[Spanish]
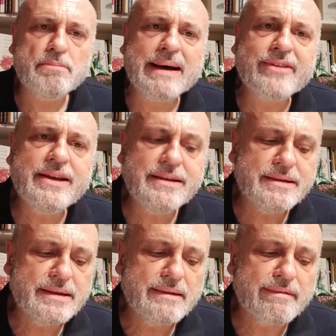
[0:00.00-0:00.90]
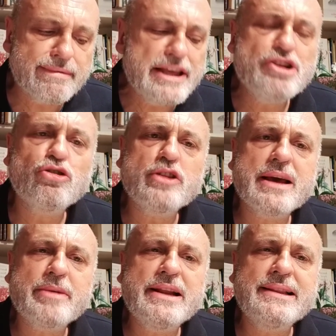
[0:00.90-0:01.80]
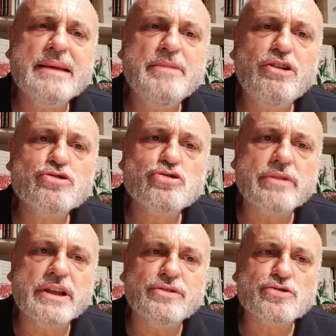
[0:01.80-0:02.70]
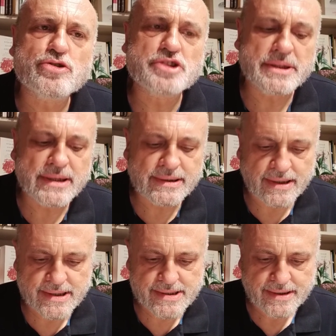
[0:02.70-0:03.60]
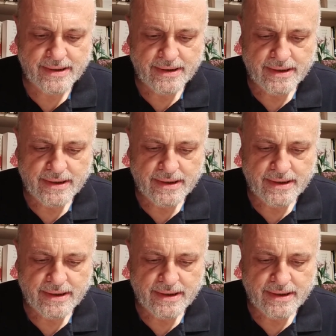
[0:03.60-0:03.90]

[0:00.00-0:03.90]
Madrid, 5 de abril de 1883.